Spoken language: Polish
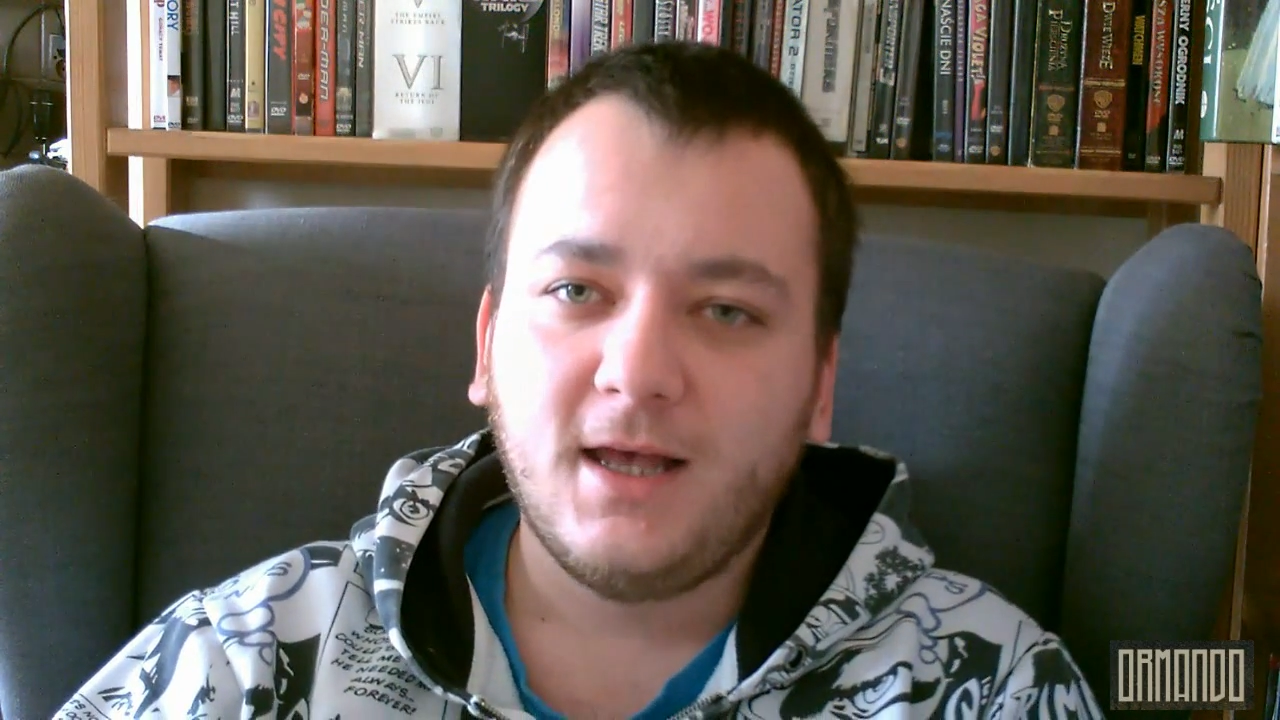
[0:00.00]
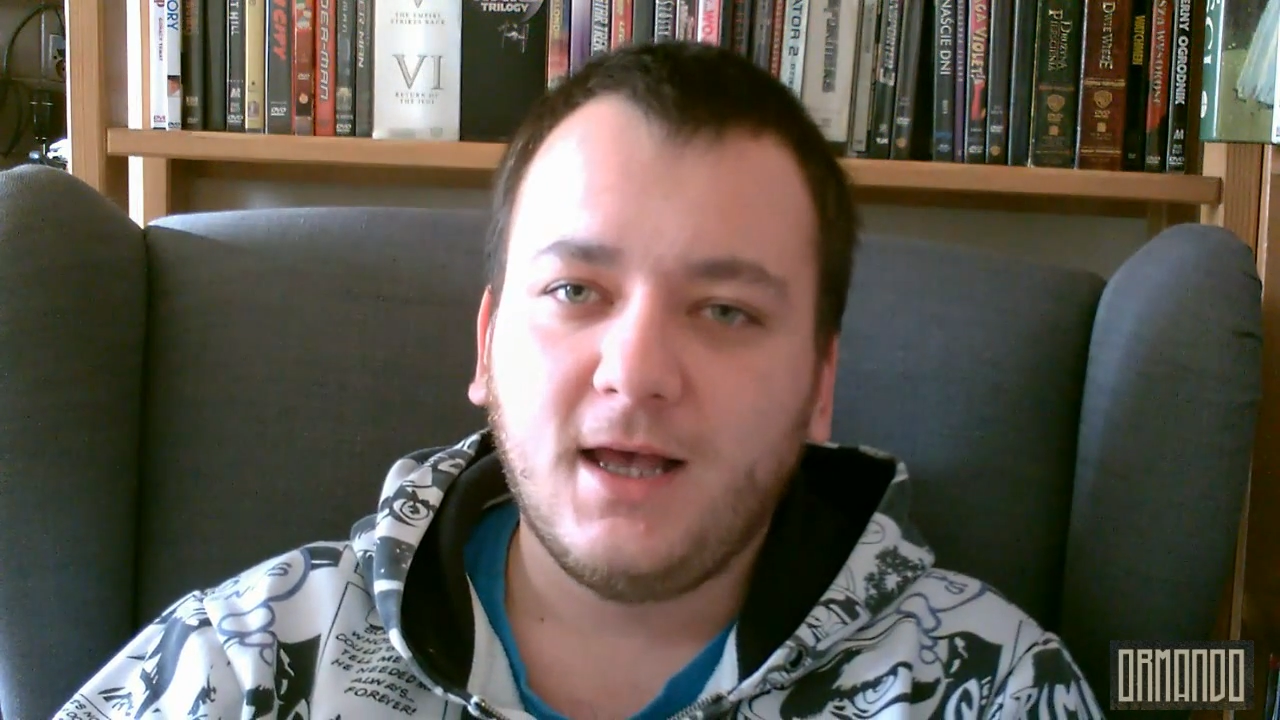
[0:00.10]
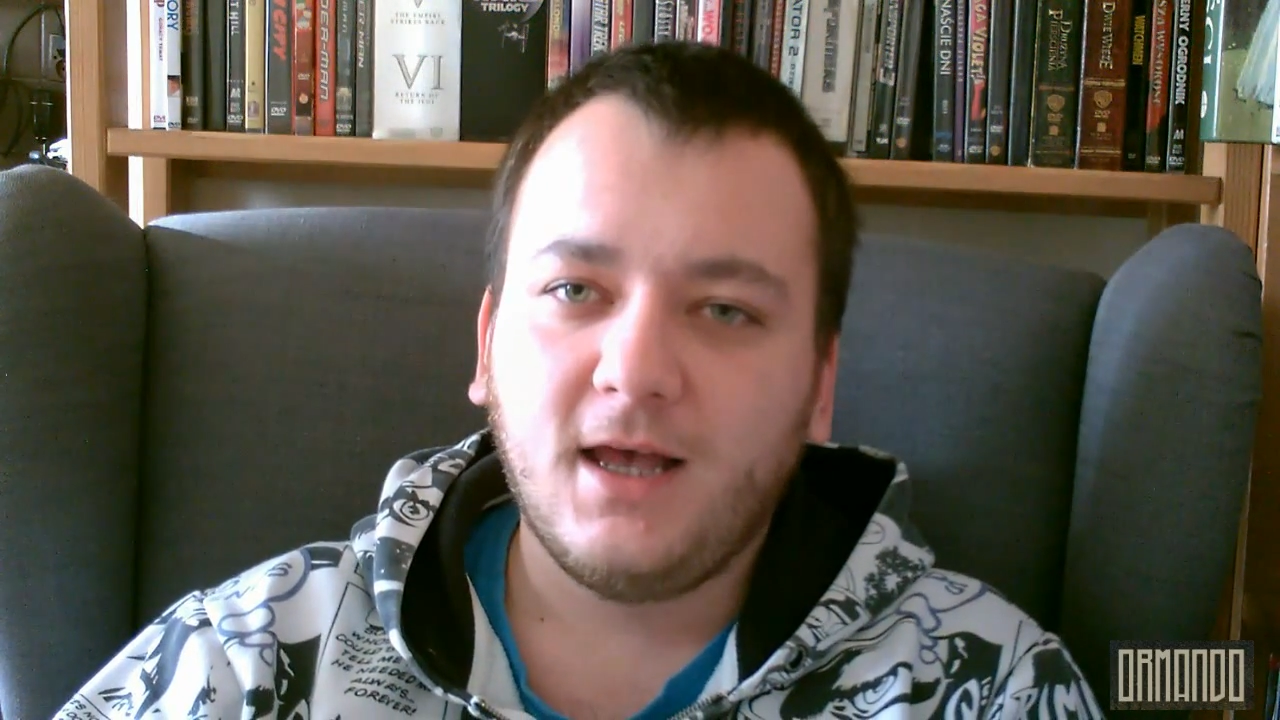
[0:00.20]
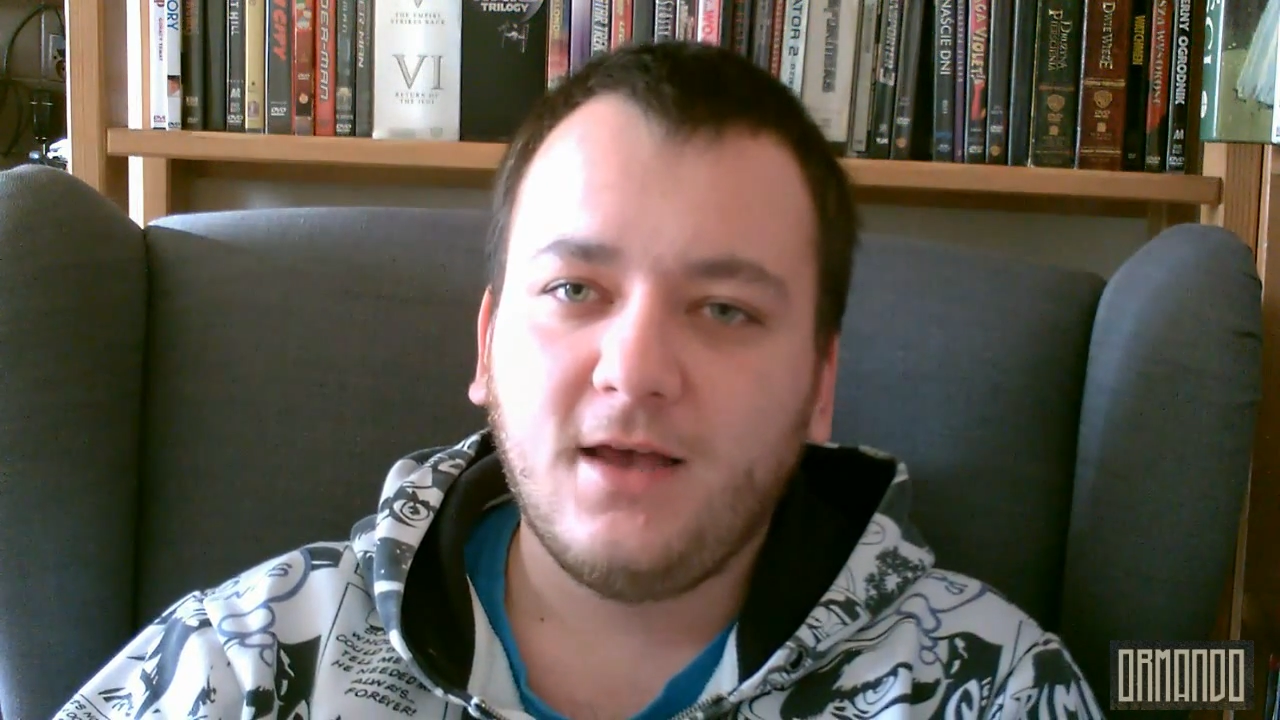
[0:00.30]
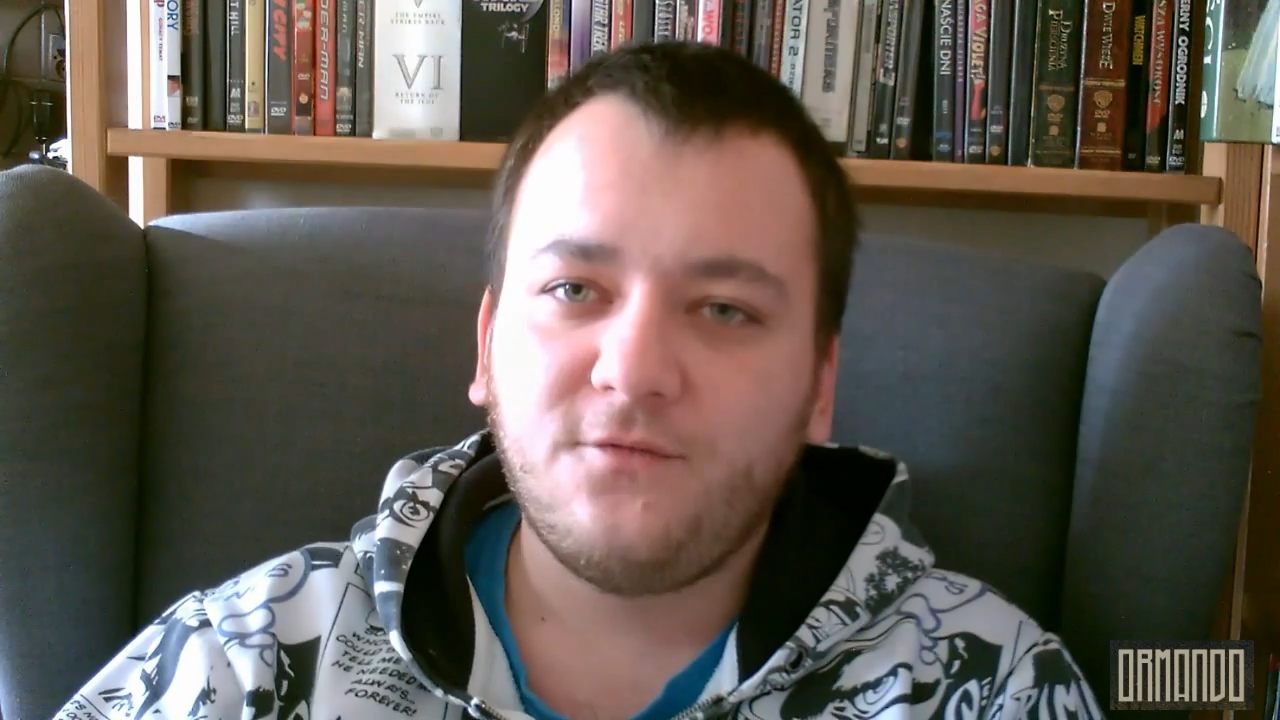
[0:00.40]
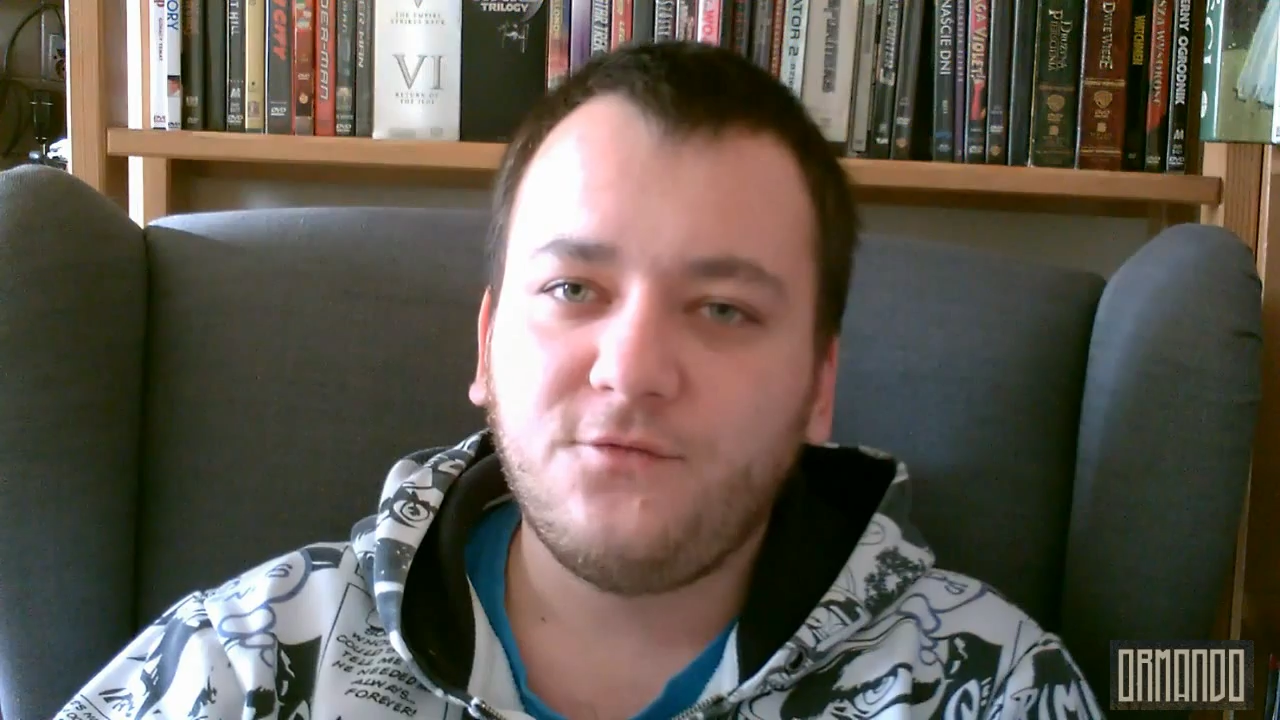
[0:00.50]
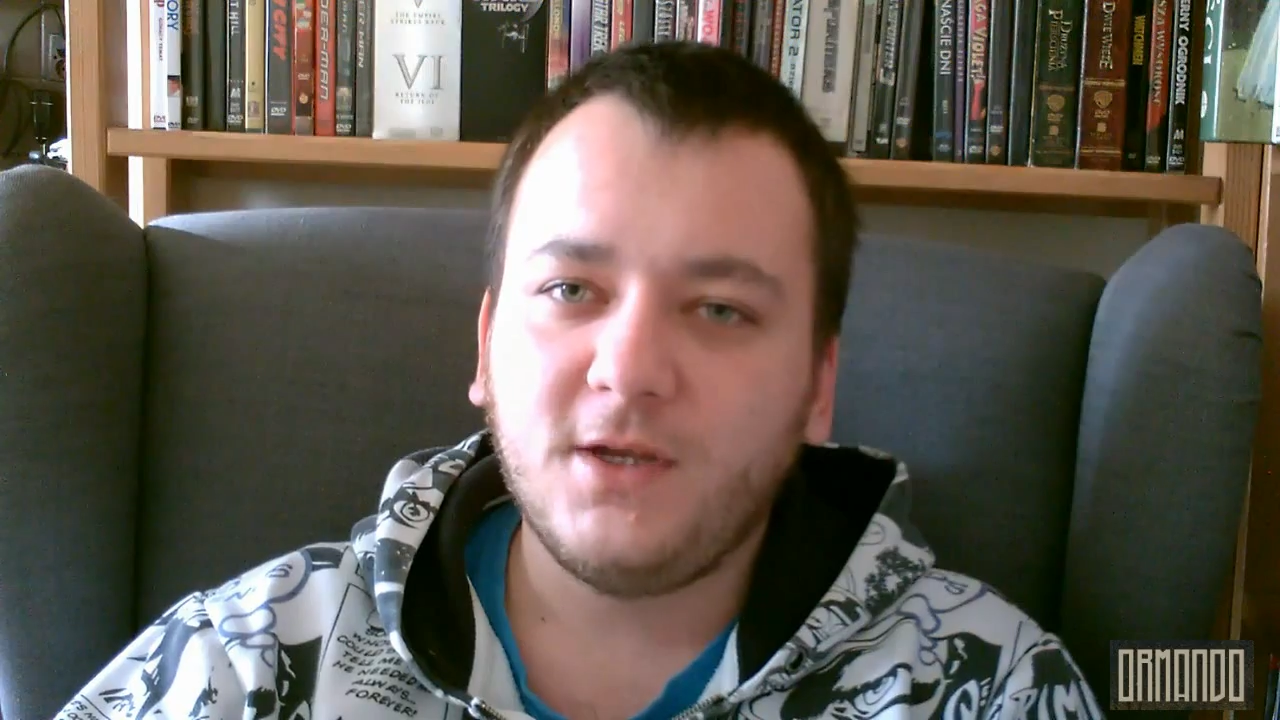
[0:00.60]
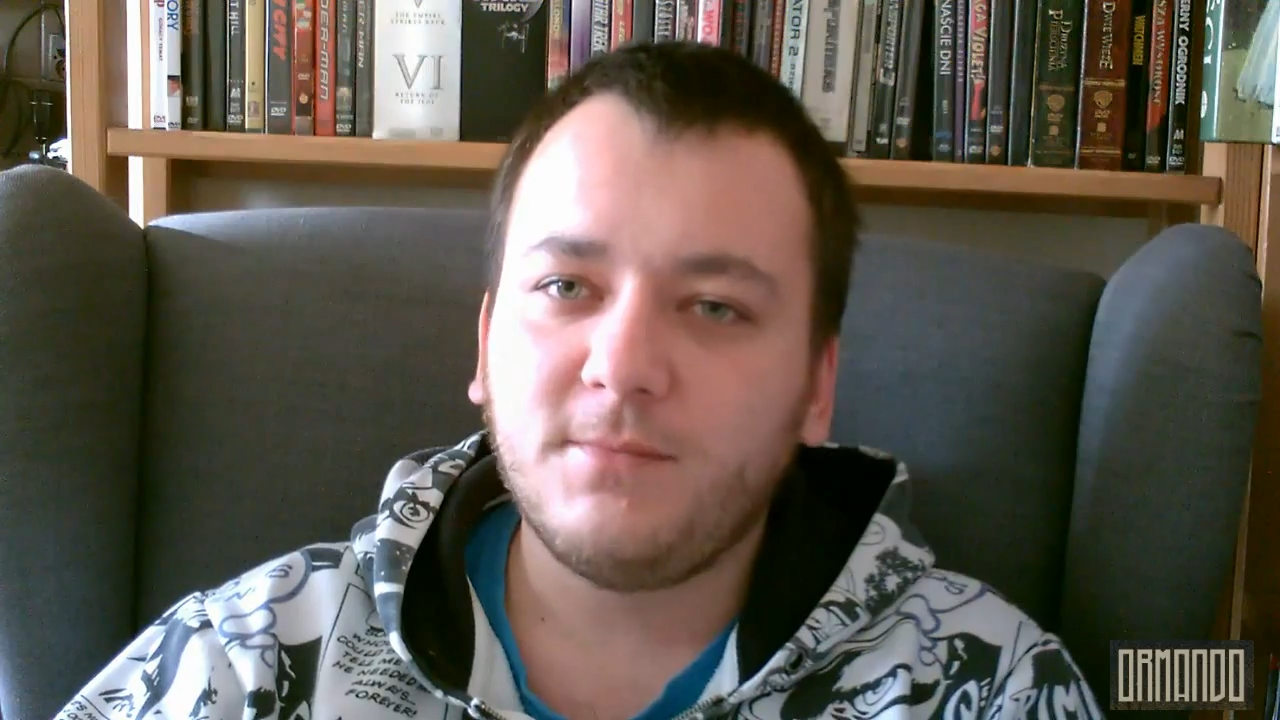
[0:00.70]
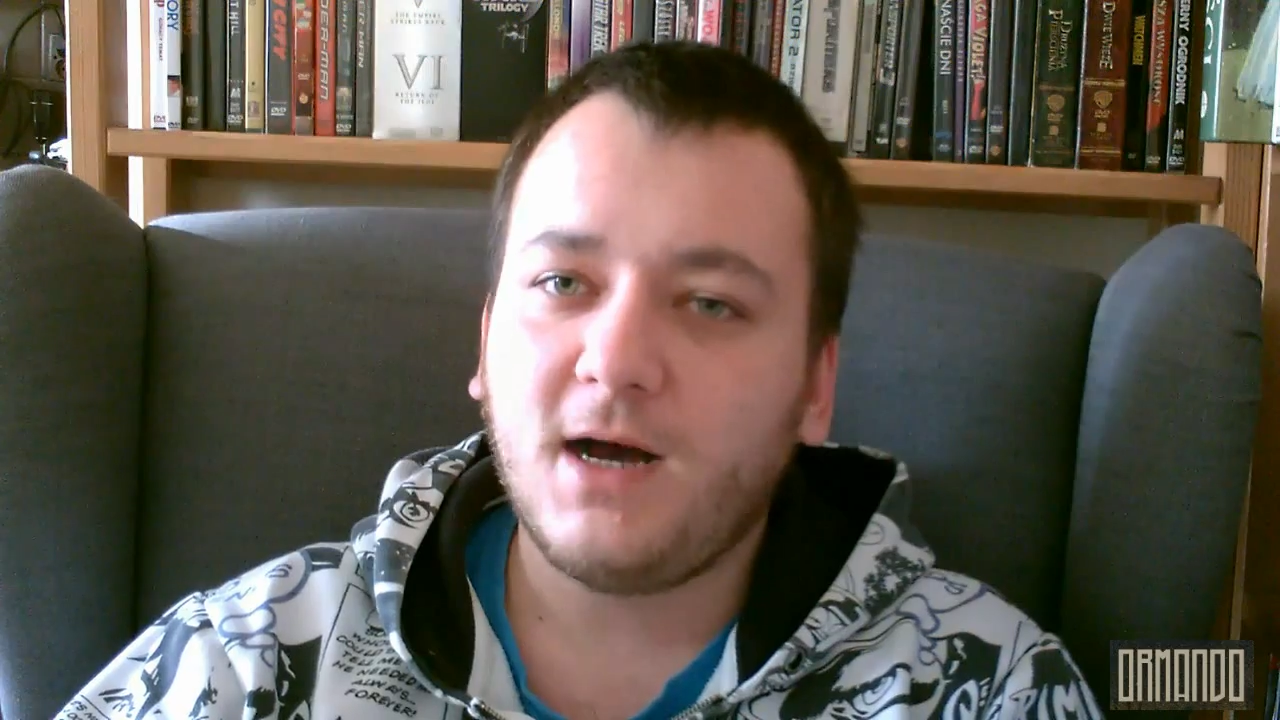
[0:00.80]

e, film